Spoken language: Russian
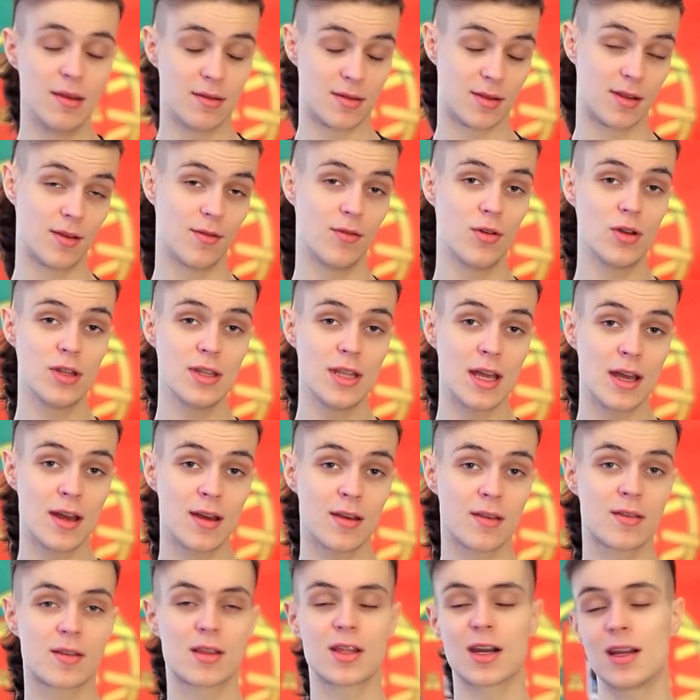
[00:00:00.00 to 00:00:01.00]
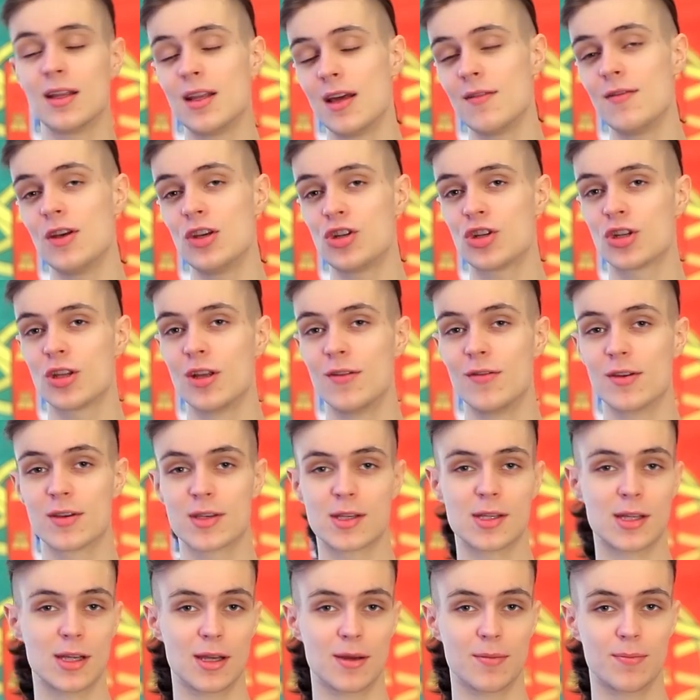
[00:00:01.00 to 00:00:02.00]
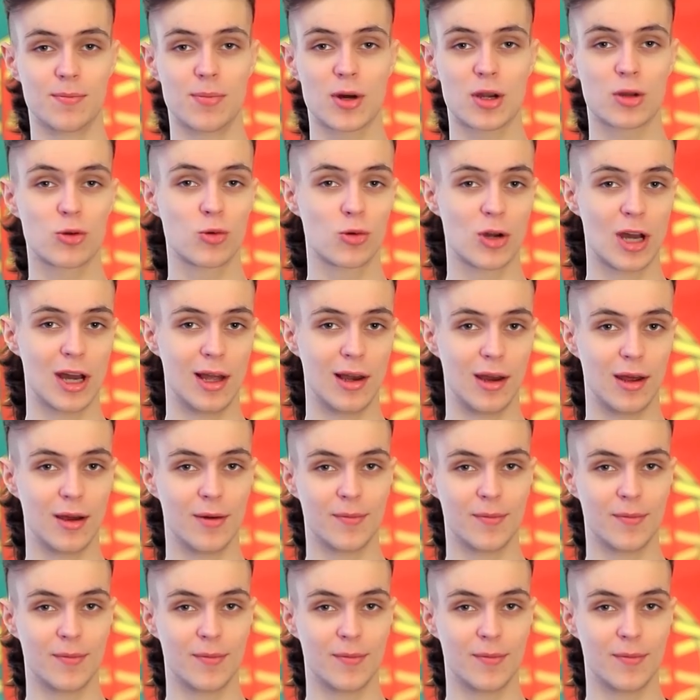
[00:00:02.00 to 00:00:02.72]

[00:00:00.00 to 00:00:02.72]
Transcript: сегодня страна вечной весны, Португалия,